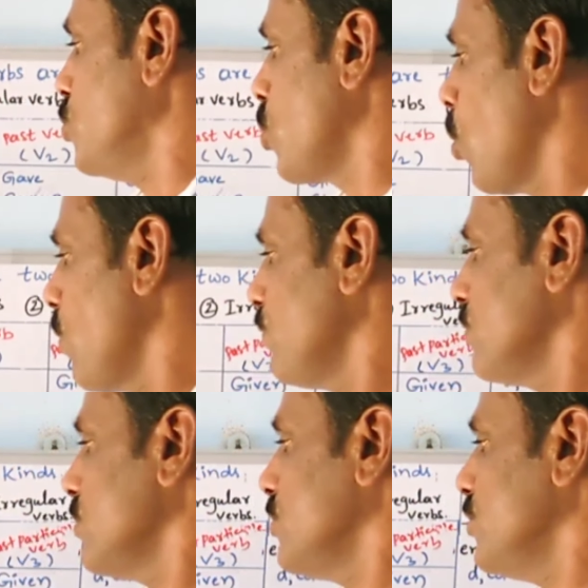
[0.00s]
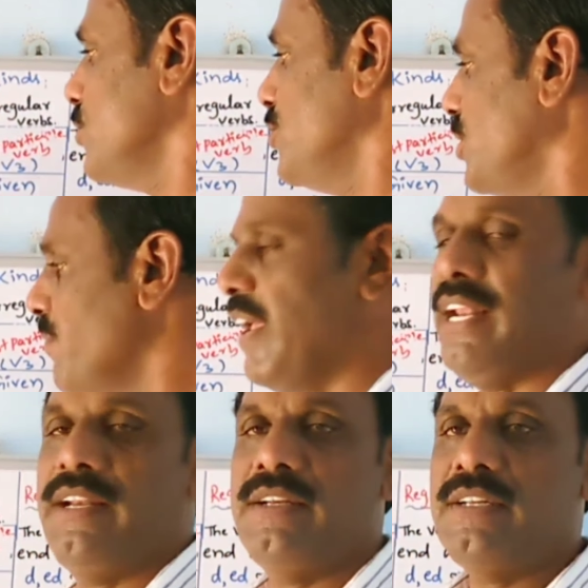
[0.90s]
డ్రోవ్
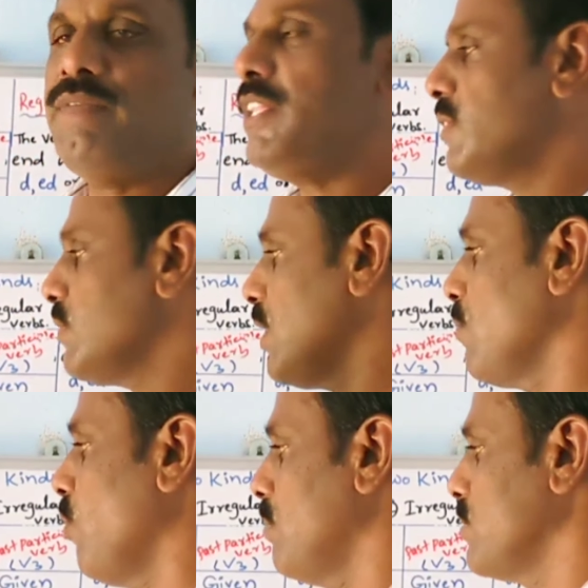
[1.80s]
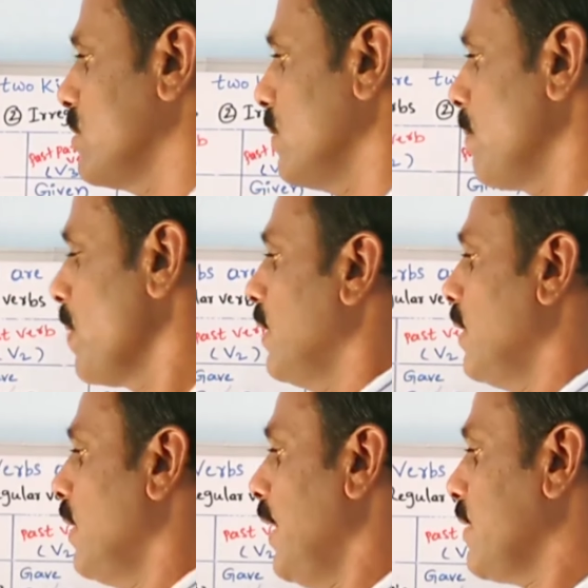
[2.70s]
డ్రివెన్ ఇవి త్రీ ఫామ్స్
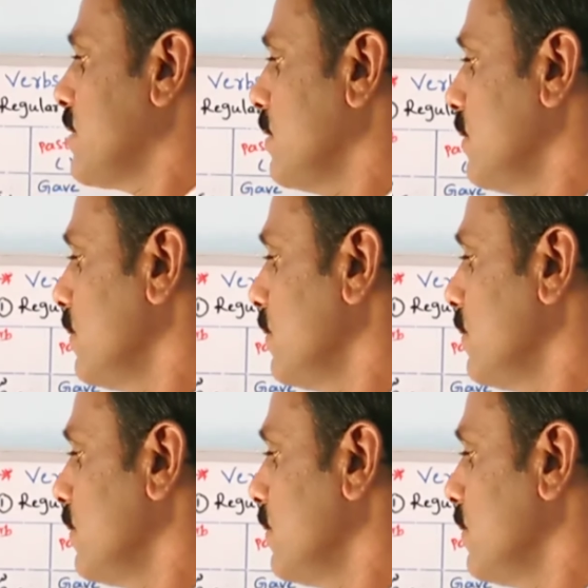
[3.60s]
నెక్స్ట్